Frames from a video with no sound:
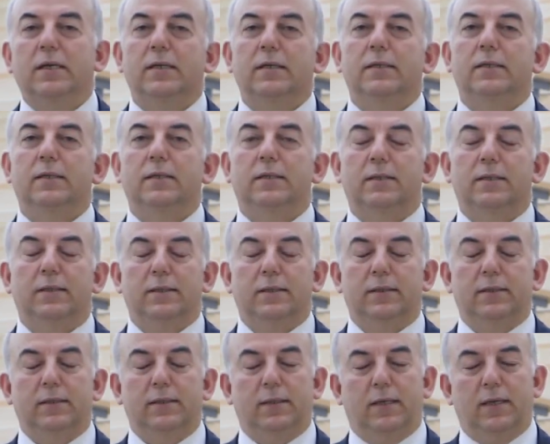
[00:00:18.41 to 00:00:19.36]

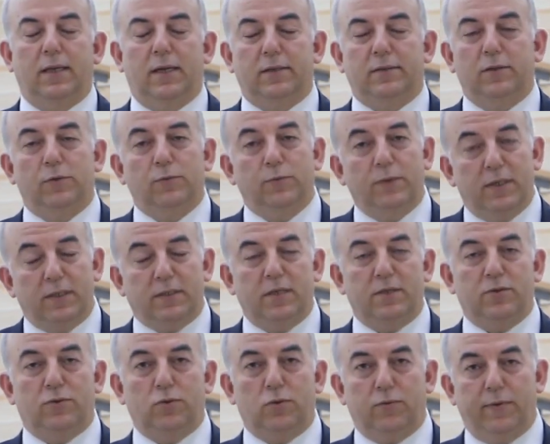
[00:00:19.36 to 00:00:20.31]
Ee, Karate
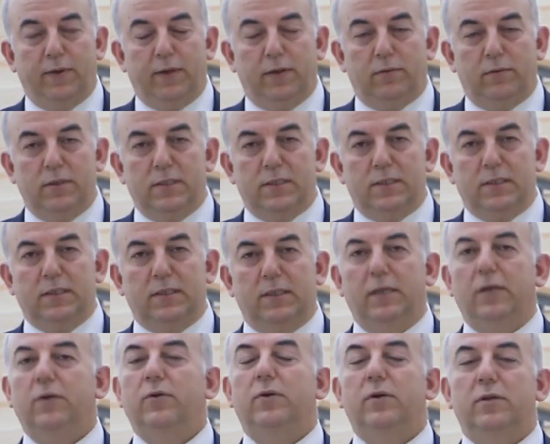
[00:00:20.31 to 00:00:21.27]
Üniversitesi Hukuk
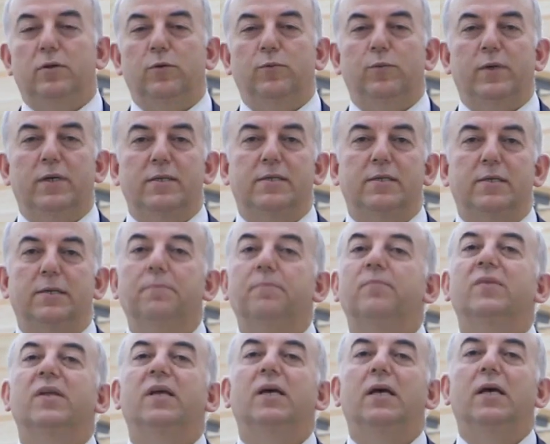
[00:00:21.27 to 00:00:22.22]
Fakültesi'nde öğretim üyesiyim.
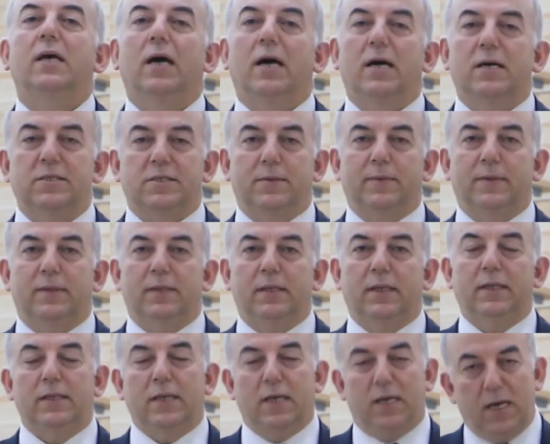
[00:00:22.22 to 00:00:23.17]
Aynı
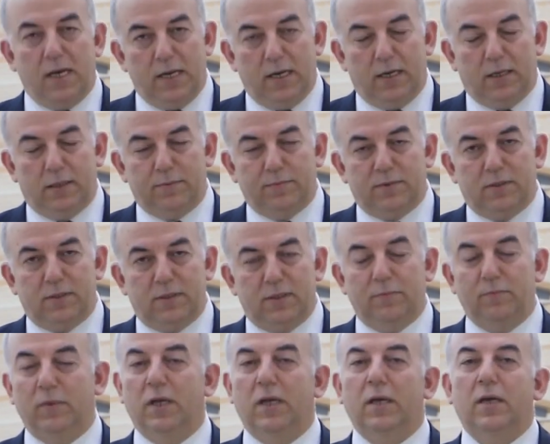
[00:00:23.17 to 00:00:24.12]
zamanda dekan
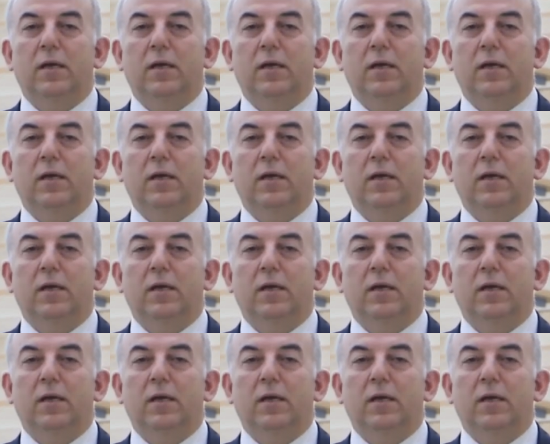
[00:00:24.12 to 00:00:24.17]
yardımcısıyım.